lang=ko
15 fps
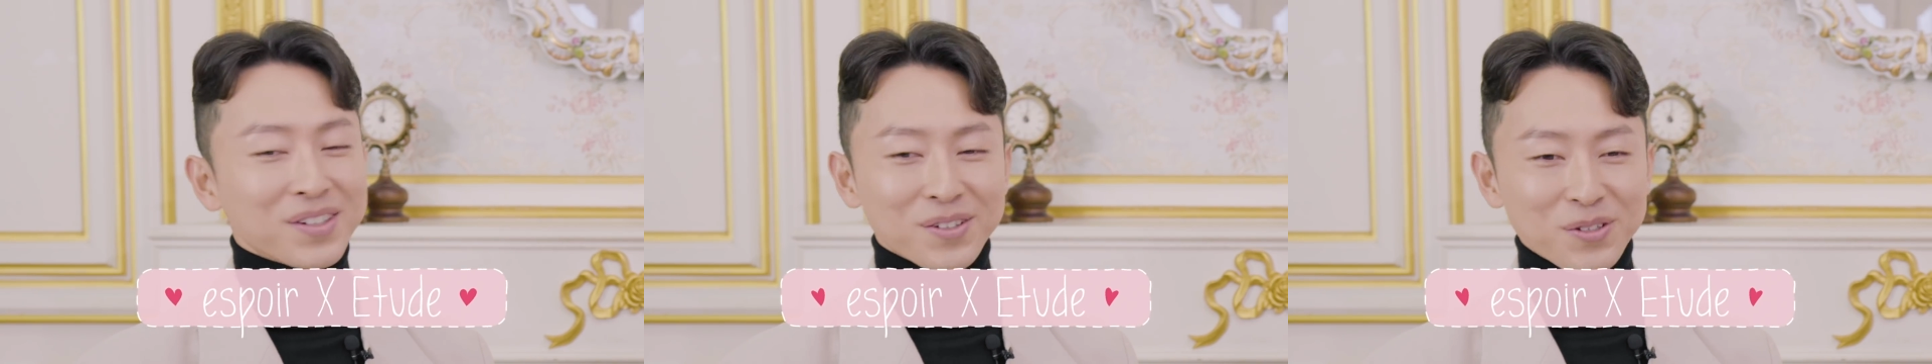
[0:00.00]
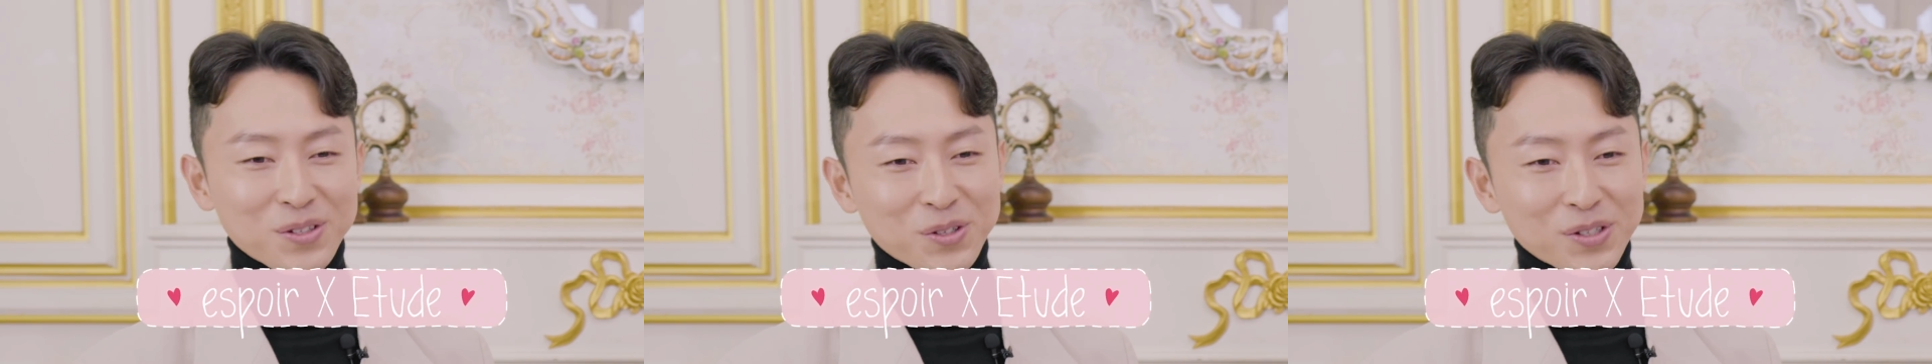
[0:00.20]

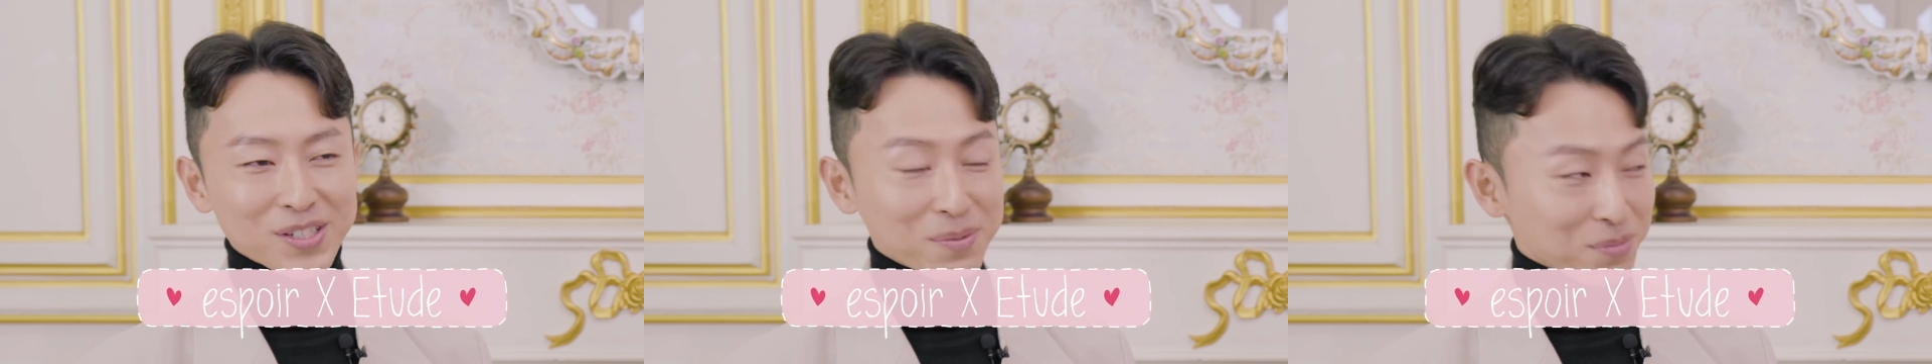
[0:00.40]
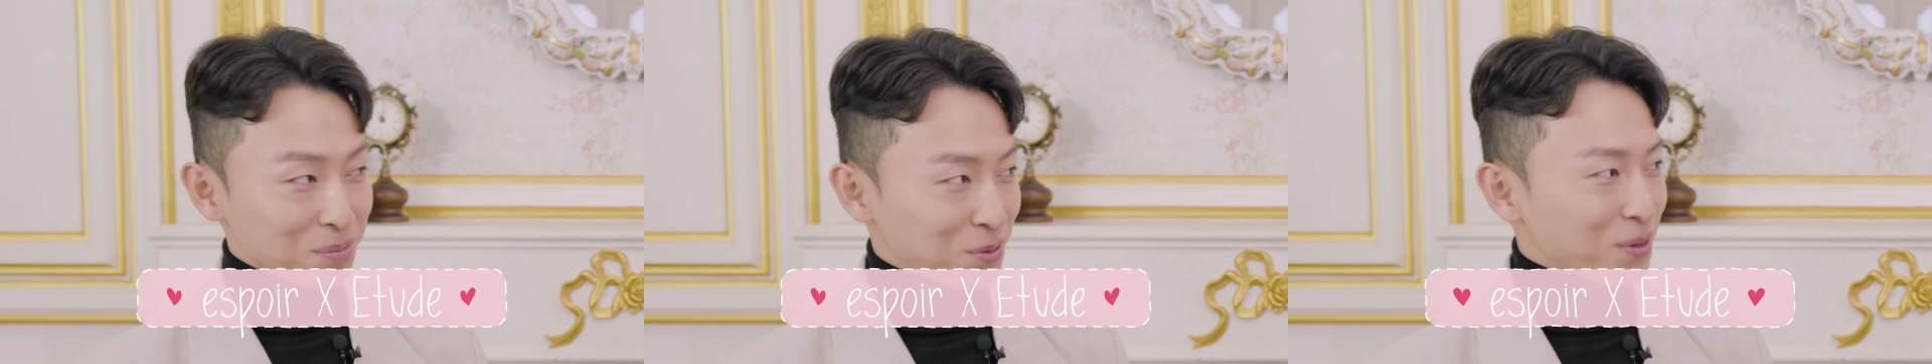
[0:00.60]
그리고 저희
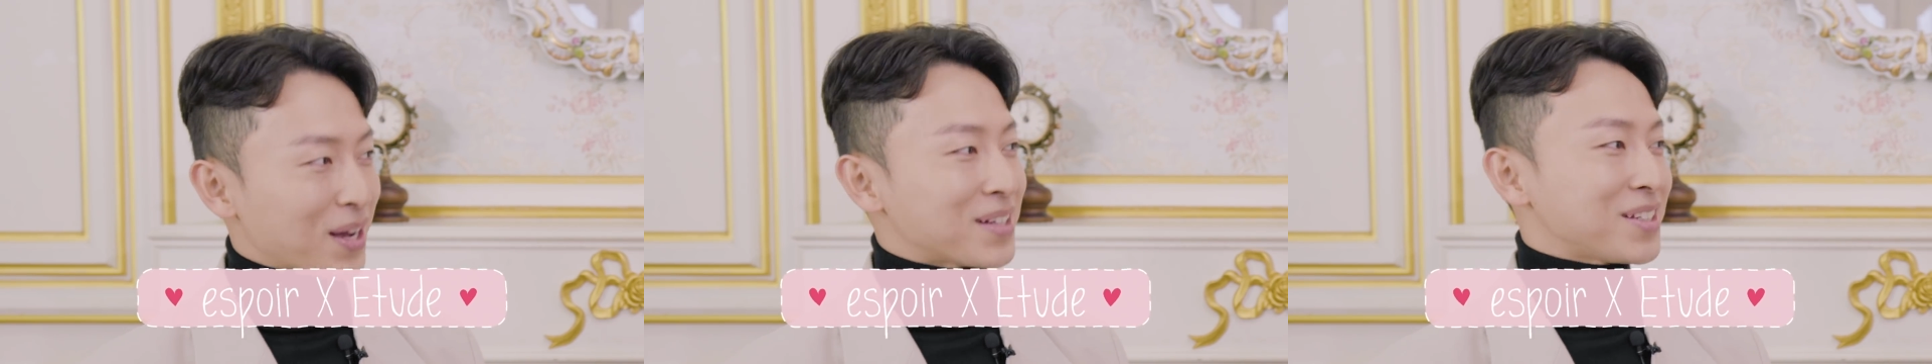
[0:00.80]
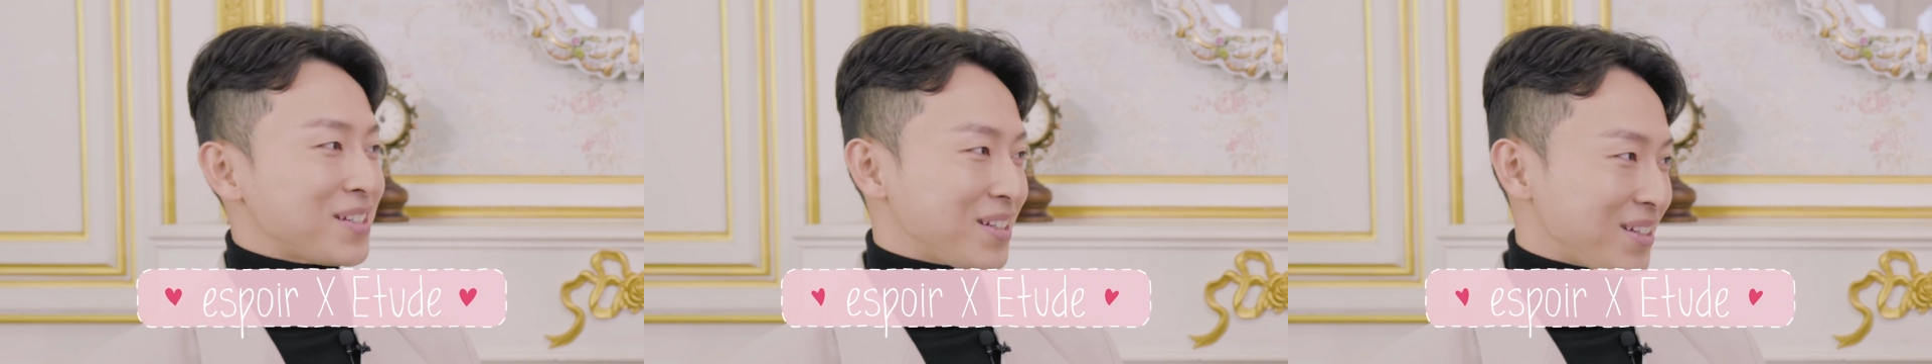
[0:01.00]
제품도
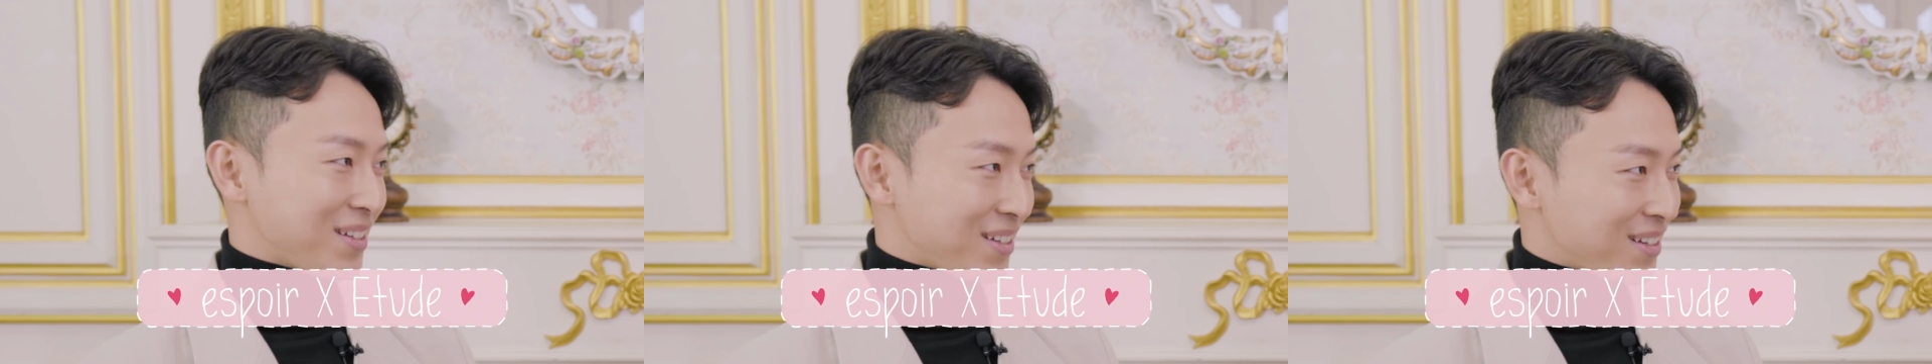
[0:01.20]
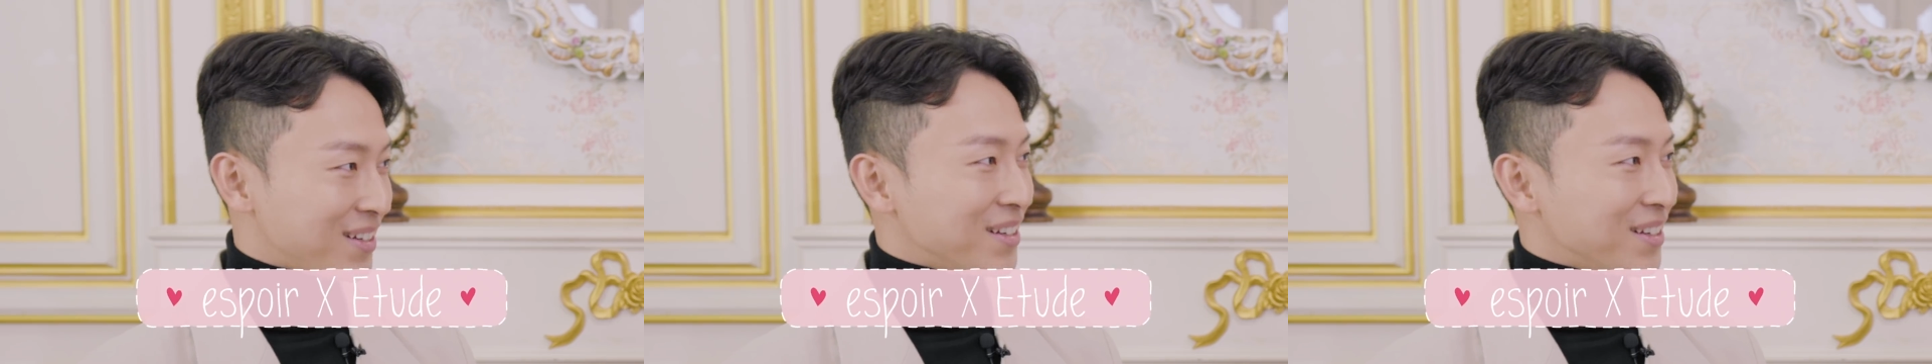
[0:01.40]
같이 음.